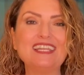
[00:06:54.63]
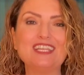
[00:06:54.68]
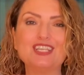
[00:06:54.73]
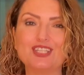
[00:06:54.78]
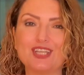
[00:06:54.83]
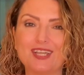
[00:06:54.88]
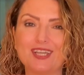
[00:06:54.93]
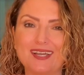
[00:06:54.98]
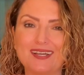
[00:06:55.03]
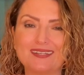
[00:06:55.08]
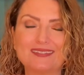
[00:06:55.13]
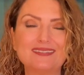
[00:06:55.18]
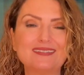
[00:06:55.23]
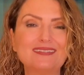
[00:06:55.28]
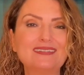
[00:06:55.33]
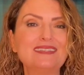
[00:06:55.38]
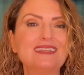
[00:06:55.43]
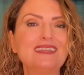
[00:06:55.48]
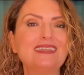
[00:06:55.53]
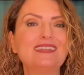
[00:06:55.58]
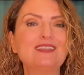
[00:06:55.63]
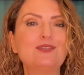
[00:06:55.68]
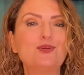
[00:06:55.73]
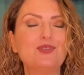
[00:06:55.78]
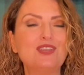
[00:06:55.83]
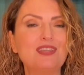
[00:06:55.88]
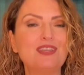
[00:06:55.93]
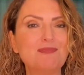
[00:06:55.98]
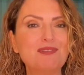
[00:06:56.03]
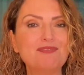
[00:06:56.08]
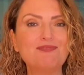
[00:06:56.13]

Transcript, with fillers: iş hayatınızla ilgili önemli